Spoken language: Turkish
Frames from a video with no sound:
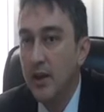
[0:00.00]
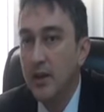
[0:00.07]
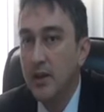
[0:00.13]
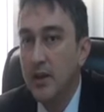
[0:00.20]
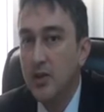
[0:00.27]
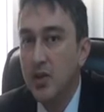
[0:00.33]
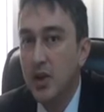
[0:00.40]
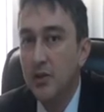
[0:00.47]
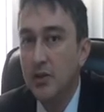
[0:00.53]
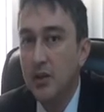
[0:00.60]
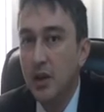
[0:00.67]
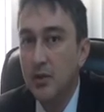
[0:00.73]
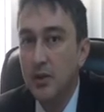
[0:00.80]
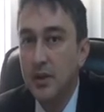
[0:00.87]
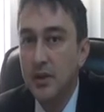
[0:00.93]
Yine C
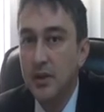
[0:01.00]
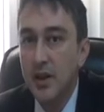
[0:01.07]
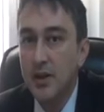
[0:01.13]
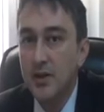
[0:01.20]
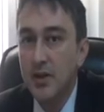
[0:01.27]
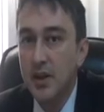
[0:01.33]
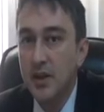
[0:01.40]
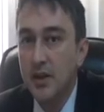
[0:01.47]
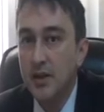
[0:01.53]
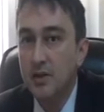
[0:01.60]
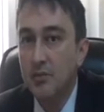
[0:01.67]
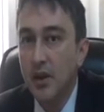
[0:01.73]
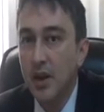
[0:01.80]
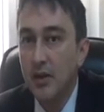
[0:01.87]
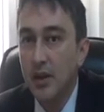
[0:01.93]
vitamininden
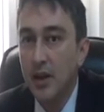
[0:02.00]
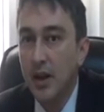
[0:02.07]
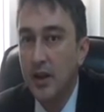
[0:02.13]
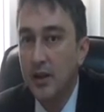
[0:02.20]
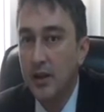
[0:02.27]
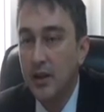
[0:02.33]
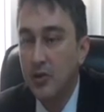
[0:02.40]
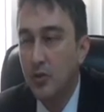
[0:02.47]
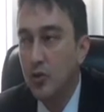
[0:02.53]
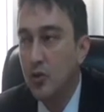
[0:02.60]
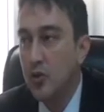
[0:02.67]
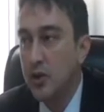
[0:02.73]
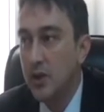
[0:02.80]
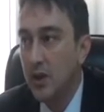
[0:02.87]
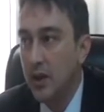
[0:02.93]
zengin meyveler de
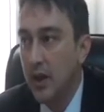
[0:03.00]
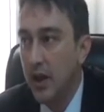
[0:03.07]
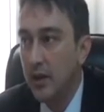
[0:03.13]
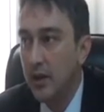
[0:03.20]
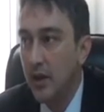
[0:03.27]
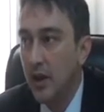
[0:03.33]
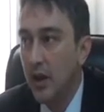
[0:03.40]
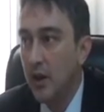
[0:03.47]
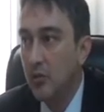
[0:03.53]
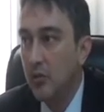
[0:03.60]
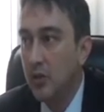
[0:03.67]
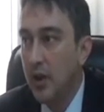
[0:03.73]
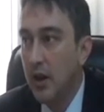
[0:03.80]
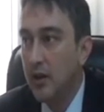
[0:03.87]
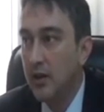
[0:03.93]
turunçgiller.
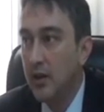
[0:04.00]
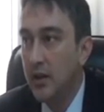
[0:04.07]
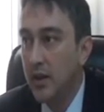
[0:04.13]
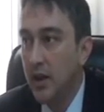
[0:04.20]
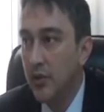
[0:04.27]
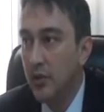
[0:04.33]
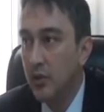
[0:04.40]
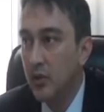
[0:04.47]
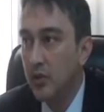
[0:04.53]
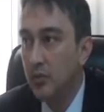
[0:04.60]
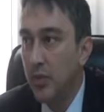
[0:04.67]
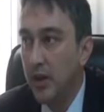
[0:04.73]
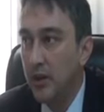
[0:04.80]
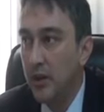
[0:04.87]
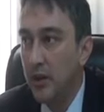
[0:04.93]
Bunlar greyfurt,
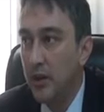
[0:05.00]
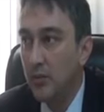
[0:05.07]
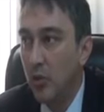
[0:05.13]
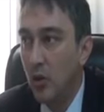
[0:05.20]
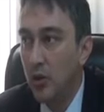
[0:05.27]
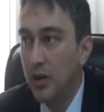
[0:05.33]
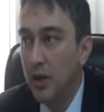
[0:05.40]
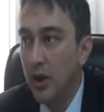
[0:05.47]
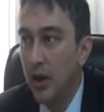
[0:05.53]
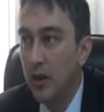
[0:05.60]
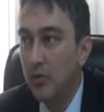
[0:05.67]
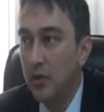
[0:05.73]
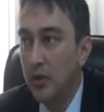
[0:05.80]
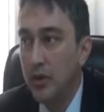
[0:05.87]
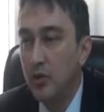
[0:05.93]
mandalin,
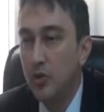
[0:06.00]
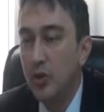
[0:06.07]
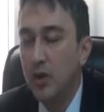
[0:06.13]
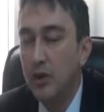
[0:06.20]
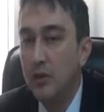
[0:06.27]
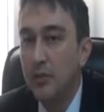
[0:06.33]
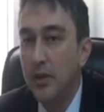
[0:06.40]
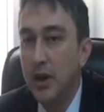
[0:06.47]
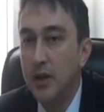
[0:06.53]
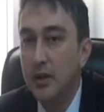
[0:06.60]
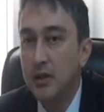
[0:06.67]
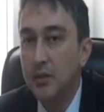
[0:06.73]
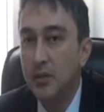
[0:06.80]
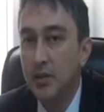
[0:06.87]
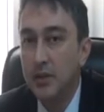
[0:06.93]
portakal. Bunların tüketimini
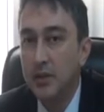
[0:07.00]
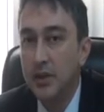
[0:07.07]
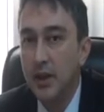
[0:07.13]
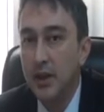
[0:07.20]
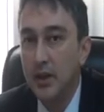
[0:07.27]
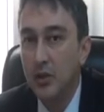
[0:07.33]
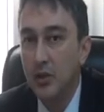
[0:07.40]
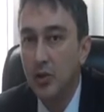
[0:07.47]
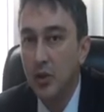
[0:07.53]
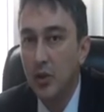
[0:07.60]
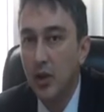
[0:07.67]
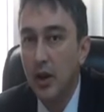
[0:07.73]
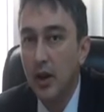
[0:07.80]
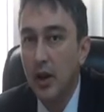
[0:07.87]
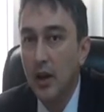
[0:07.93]
arttırmamız gerekiyor.
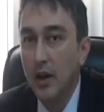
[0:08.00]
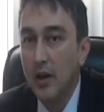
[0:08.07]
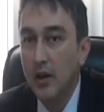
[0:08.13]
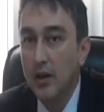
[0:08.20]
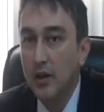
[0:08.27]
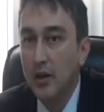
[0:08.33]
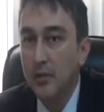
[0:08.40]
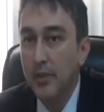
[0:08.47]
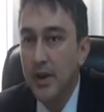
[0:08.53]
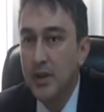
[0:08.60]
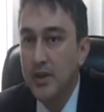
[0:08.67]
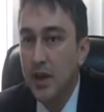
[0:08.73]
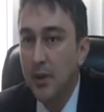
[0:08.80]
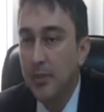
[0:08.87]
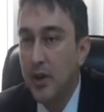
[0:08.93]
E,
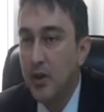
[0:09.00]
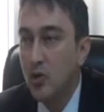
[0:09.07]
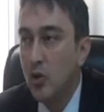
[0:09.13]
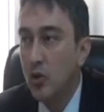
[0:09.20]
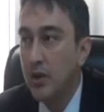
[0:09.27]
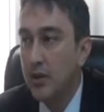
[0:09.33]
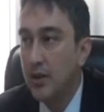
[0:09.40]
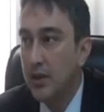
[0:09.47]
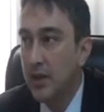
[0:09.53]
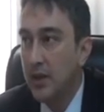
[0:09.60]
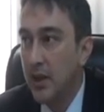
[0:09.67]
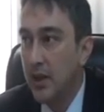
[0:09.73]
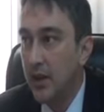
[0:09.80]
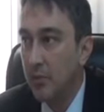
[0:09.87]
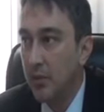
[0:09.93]
beslenmeye çok
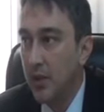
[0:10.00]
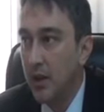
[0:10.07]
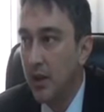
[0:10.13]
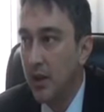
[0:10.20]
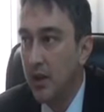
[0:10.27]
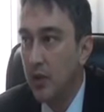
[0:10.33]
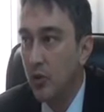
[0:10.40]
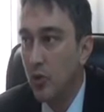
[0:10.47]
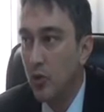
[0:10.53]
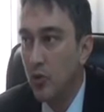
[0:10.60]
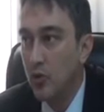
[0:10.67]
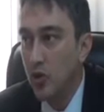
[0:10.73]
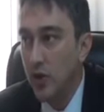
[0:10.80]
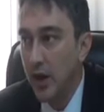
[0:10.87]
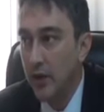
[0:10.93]
dikkat etmek gerekiyor.
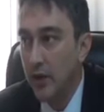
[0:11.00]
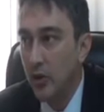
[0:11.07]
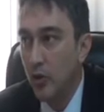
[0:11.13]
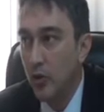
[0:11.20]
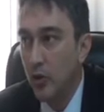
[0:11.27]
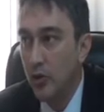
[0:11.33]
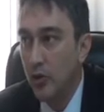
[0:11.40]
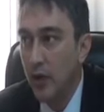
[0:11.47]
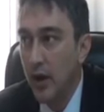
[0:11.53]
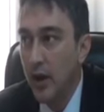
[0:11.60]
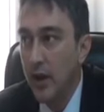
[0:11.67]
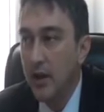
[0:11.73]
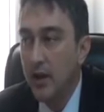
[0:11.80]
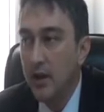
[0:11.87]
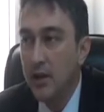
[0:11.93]
Üç ana ürün
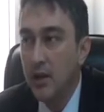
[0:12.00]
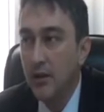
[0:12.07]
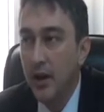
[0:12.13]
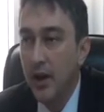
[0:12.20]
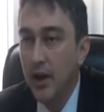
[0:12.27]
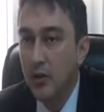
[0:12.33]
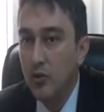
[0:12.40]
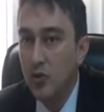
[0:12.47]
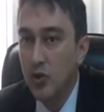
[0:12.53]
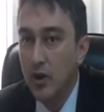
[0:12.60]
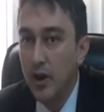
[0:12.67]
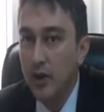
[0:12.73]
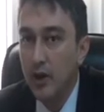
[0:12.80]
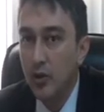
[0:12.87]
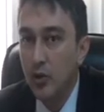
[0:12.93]
2 veya 3
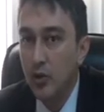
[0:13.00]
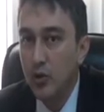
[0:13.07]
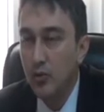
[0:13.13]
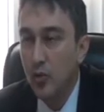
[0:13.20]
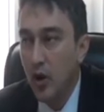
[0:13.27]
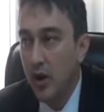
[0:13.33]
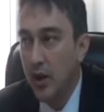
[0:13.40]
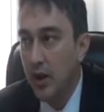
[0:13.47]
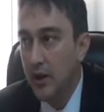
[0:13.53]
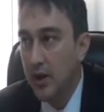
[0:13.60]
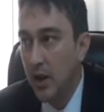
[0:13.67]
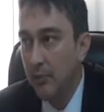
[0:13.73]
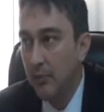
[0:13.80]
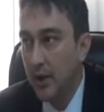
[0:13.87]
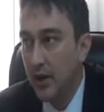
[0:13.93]
ara öğünü muhakkak
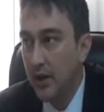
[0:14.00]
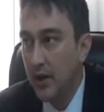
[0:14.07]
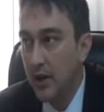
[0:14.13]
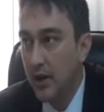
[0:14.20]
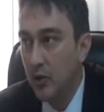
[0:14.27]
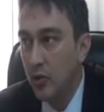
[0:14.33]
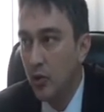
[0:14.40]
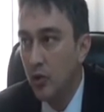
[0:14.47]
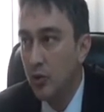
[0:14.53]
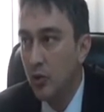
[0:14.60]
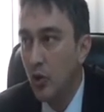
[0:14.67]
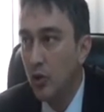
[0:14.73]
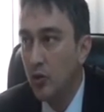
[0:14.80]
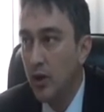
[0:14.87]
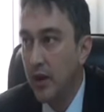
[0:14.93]
yapmak gerekiyor.
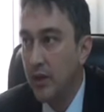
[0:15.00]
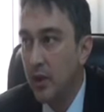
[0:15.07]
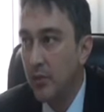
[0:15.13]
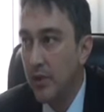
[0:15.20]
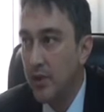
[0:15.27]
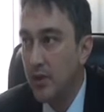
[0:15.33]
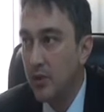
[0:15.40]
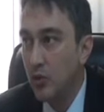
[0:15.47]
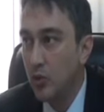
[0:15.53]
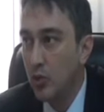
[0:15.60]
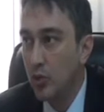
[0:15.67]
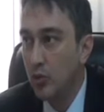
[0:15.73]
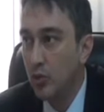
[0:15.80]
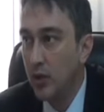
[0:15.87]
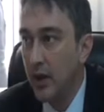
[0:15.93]
4 ana besin
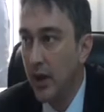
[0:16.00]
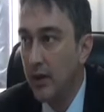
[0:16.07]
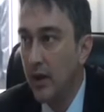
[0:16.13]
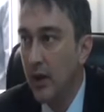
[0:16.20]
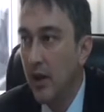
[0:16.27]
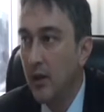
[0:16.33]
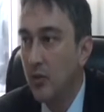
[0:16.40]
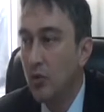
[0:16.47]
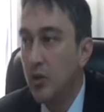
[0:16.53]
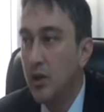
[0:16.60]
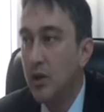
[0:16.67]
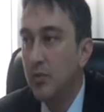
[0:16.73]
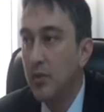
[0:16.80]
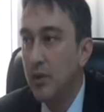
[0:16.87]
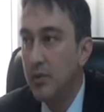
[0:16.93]
grubundan
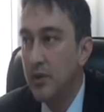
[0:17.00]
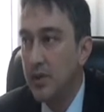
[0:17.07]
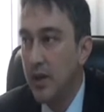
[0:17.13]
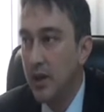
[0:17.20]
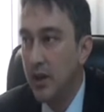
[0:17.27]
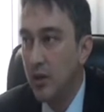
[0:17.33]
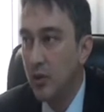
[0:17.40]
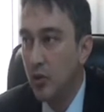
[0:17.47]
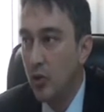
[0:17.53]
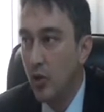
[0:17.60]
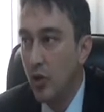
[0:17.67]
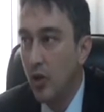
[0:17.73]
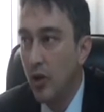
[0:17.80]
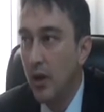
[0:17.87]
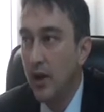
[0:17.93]
tüketmemiz
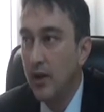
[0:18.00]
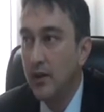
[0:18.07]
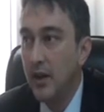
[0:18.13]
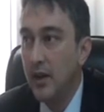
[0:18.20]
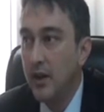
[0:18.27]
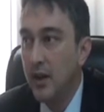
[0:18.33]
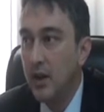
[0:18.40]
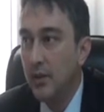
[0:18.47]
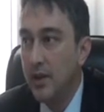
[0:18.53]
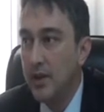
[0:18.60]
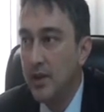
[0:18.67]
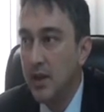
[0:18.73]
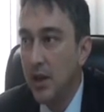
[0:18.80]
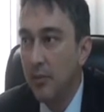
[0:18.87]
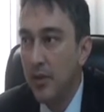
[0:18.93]
gerekiyor. Dengeli
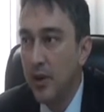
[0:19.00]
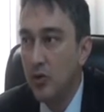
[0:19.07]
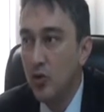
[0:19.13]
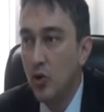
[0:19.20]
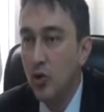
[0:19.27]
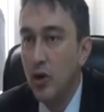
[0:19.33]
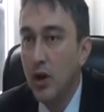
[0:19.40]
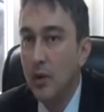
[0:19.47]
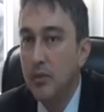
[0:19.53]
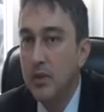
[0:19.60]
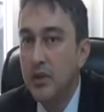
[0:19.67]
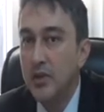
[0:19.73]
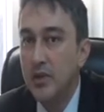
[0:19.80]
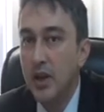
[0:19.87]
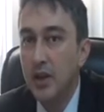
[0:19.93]
beslenmek çok
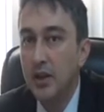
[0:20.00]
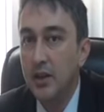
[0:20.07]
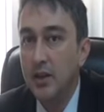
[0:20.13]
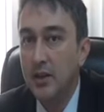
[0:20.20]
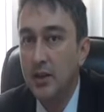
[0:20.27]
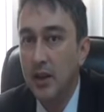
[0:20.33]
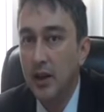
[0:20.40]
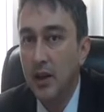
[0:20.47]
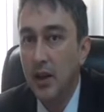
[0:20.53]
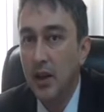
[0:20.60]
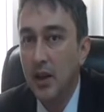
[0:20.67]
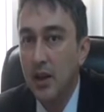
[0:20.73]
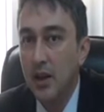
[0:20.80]
önemli kış aylarında.